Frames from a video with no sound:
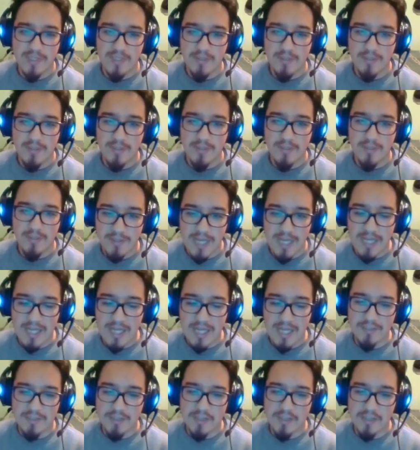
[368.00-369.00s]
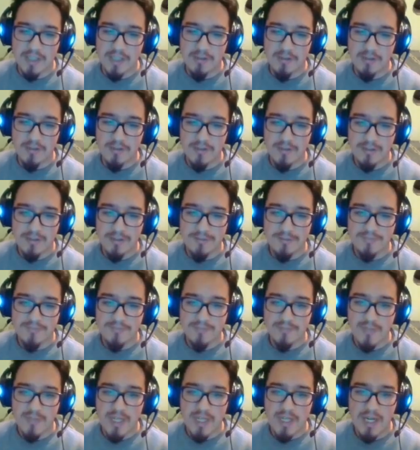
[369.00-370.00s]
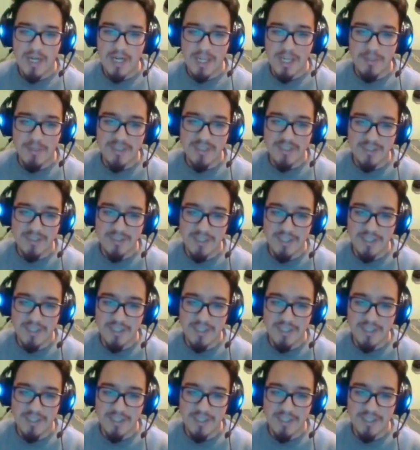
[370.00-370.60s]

Ha clasificado. Que pase el siguiente,